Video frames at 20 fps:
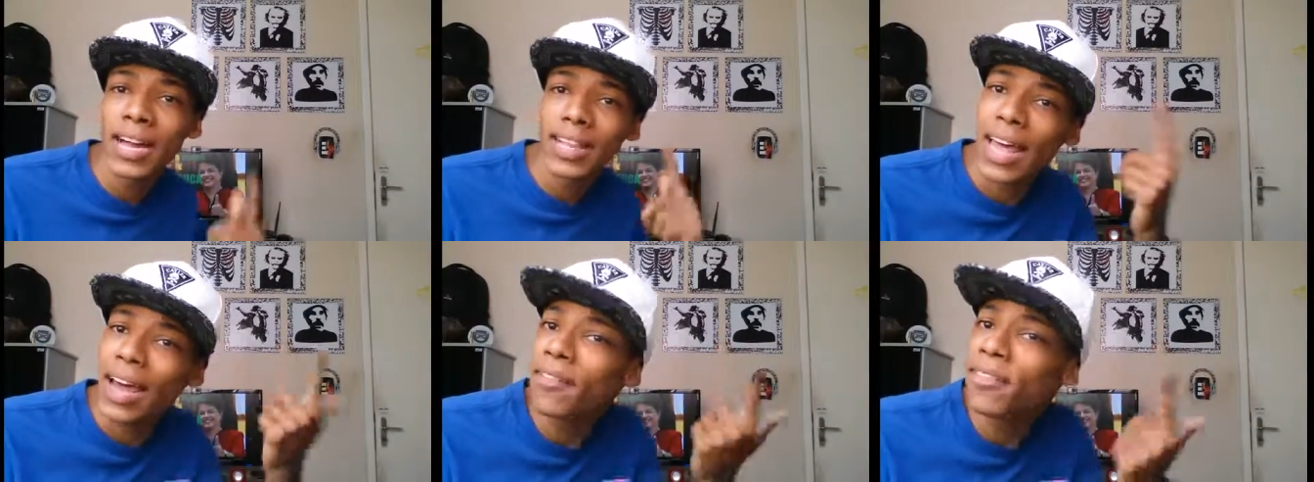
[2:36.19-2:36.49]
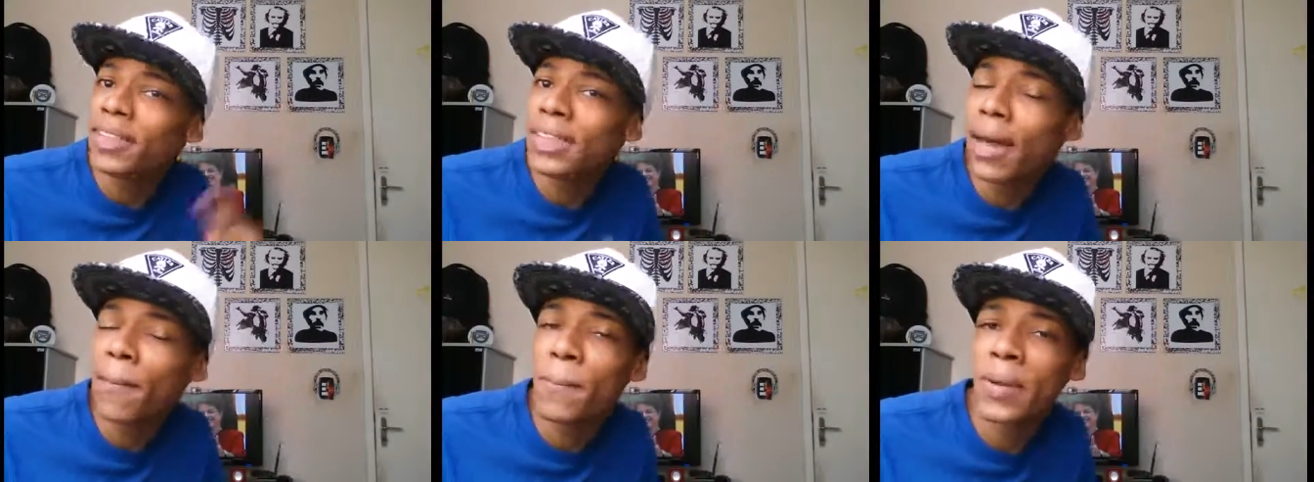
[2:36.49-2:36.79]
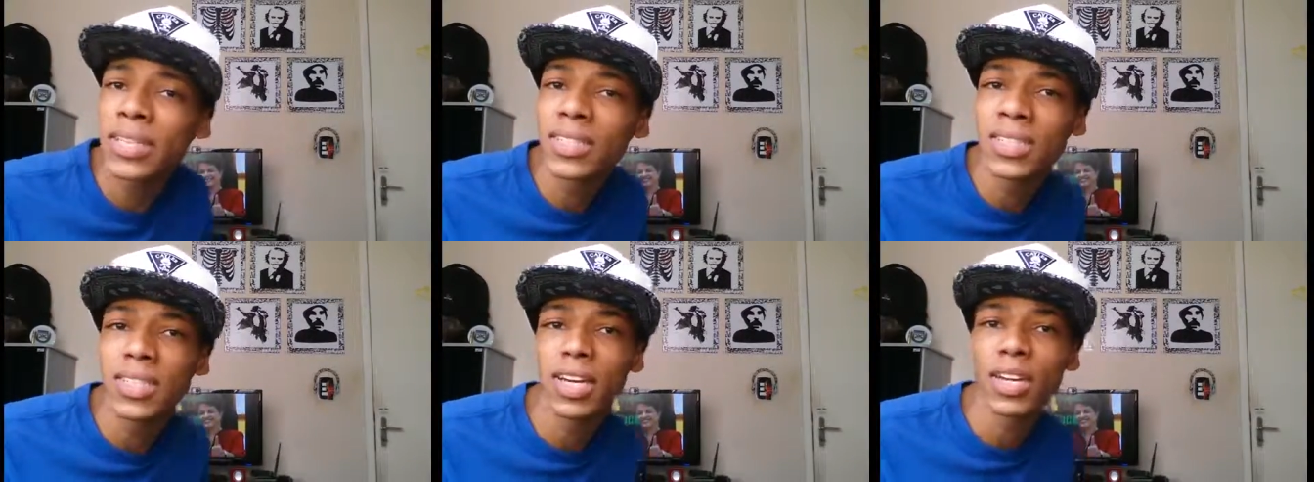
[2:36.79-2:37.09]
Deve tá
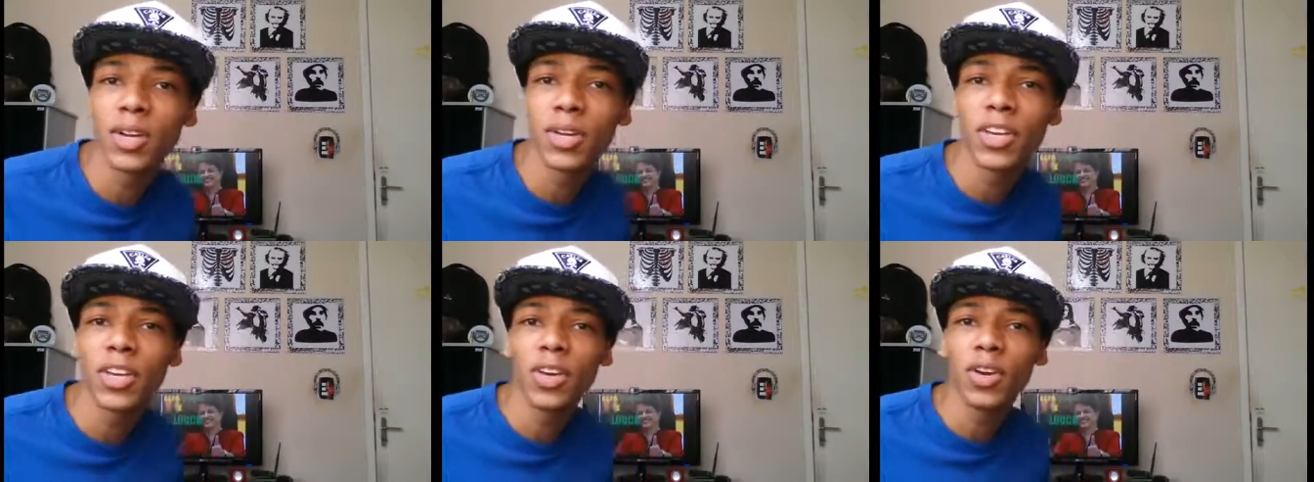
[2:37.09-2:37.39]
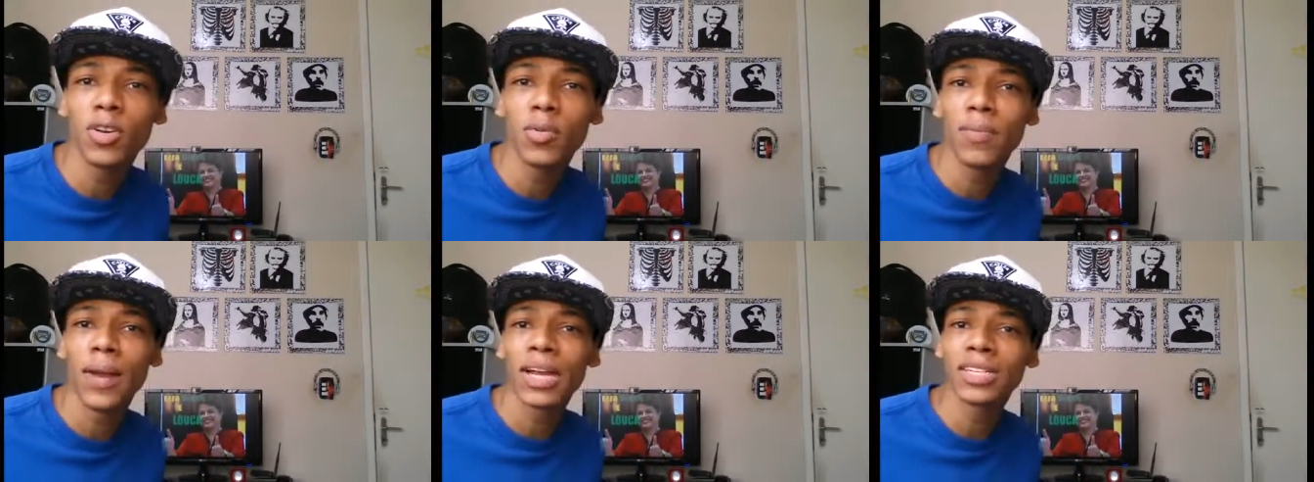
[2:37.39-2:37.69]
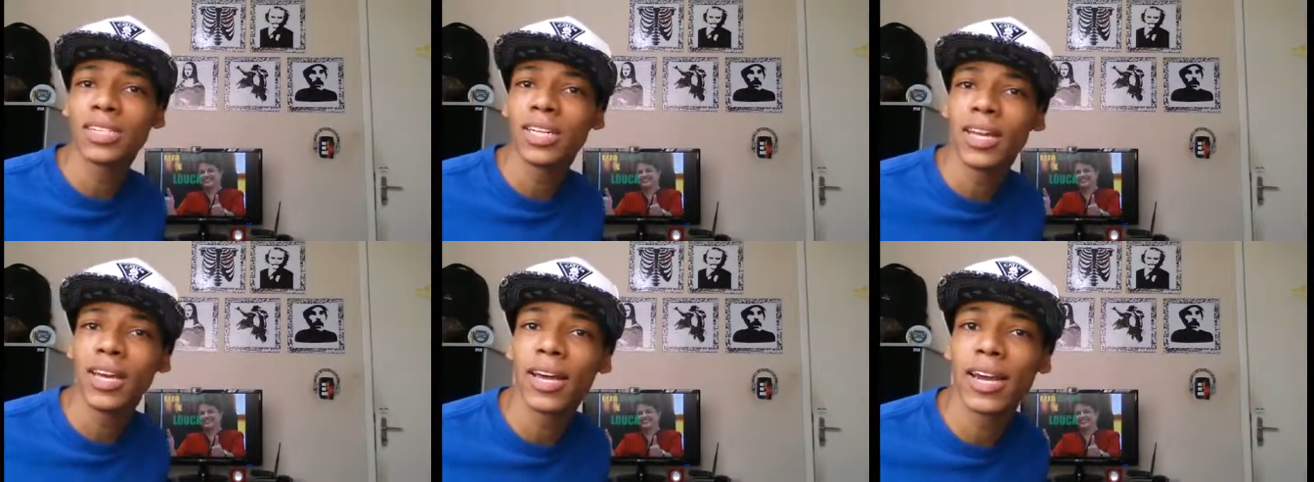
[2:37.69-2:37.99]
pensando que o
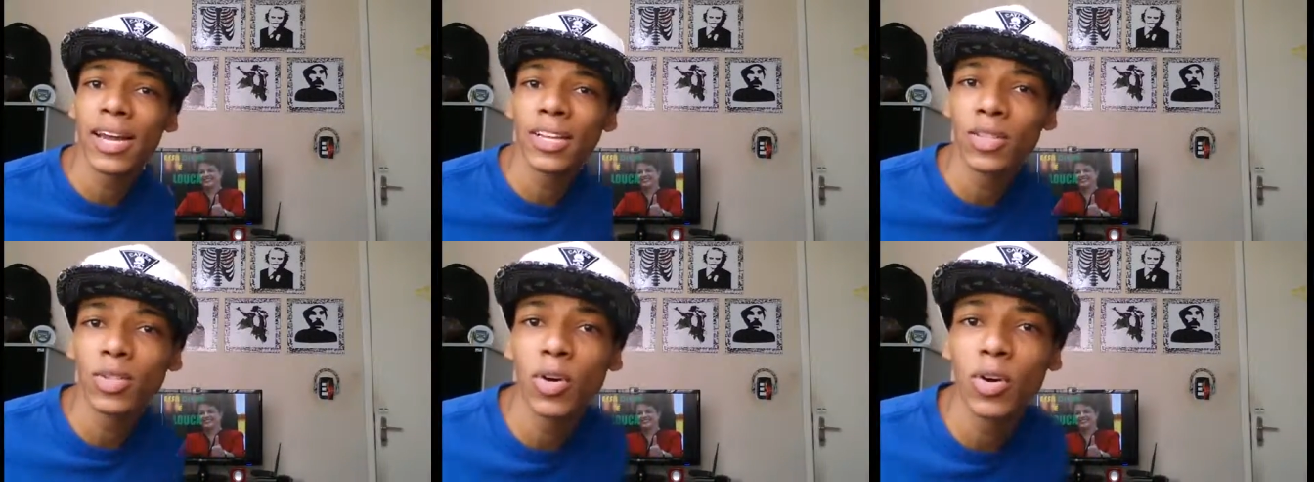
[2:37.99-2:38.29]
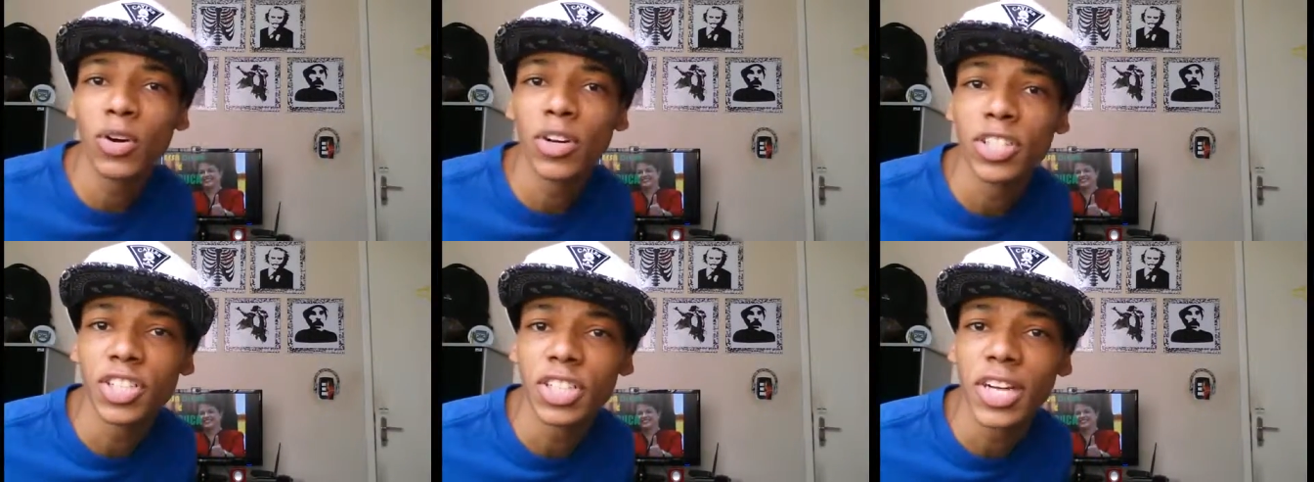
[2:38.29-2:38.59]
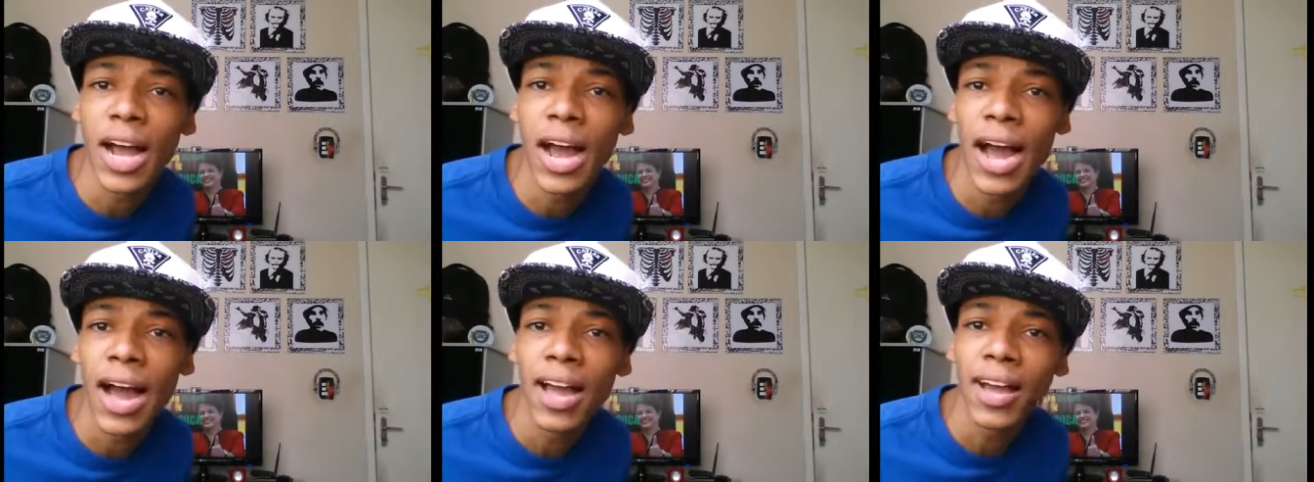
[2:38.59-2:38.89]
brasileiro é
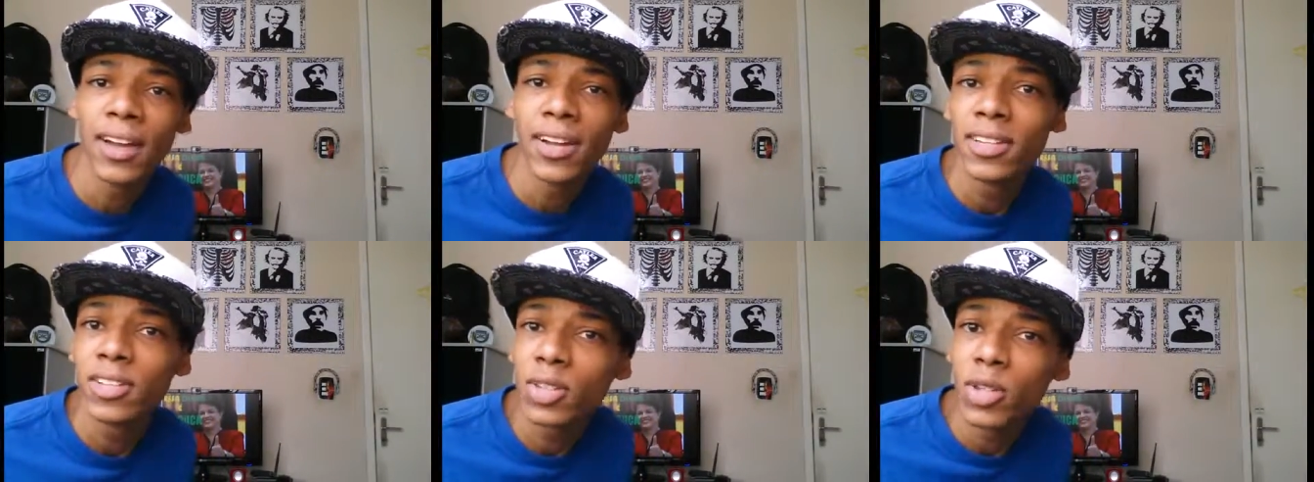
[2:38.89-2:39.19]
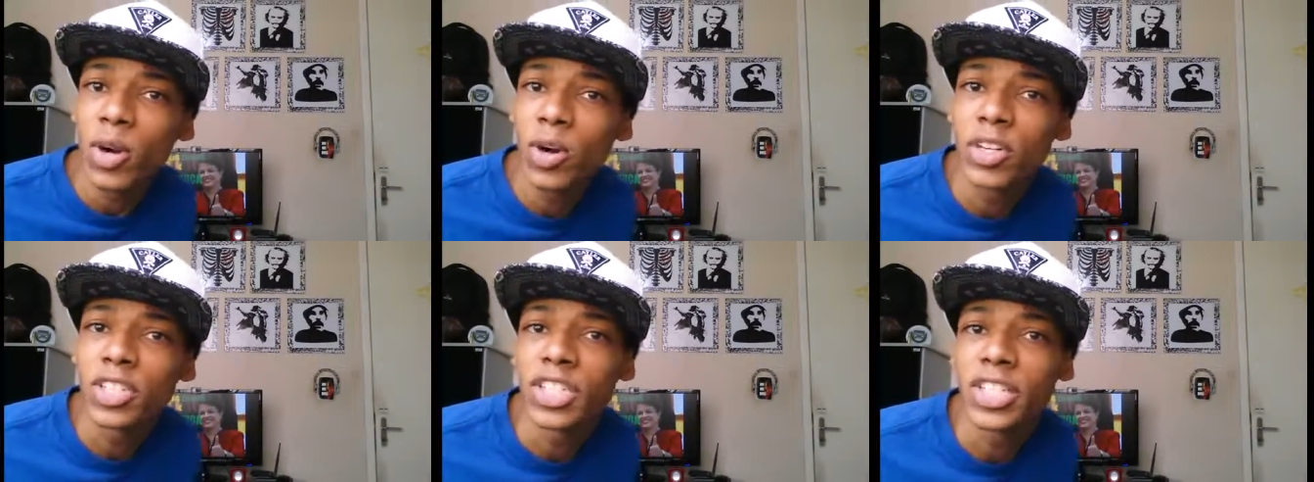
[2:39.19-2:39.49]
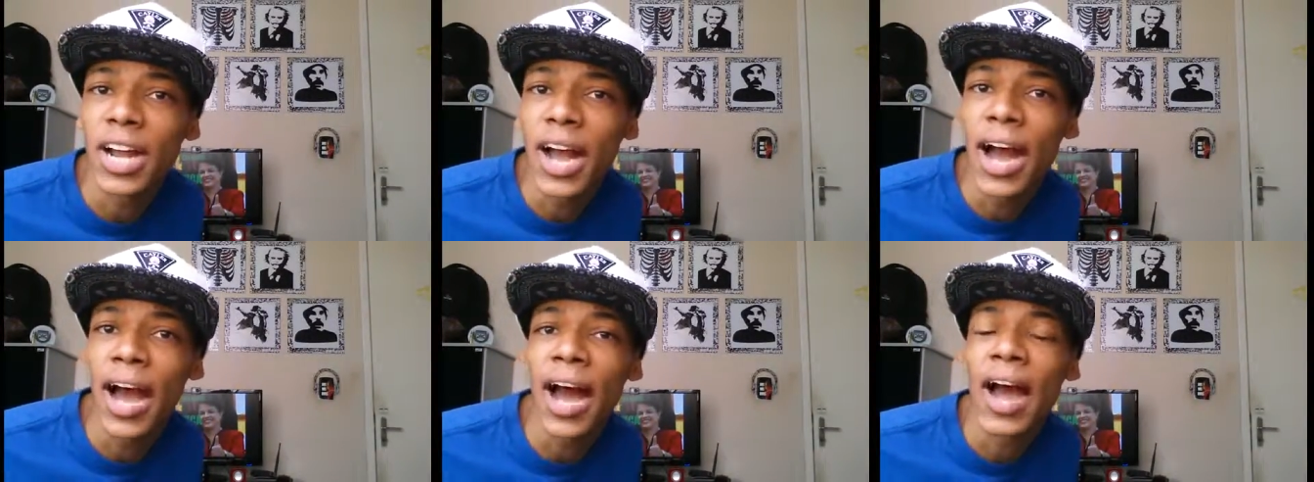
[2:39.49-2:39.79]
trouxa,
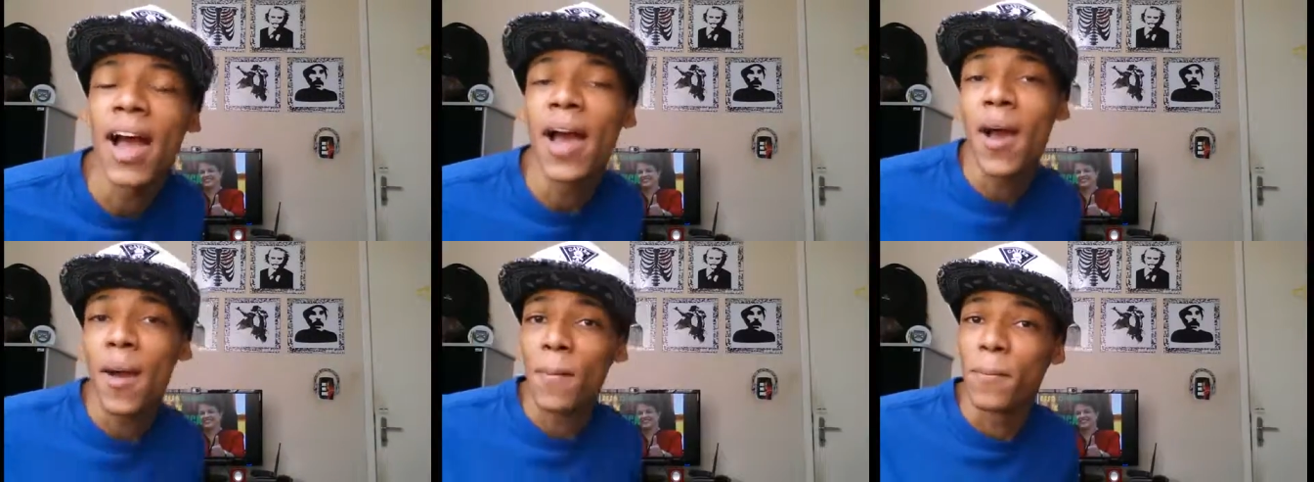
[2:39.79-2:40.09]
trouxa,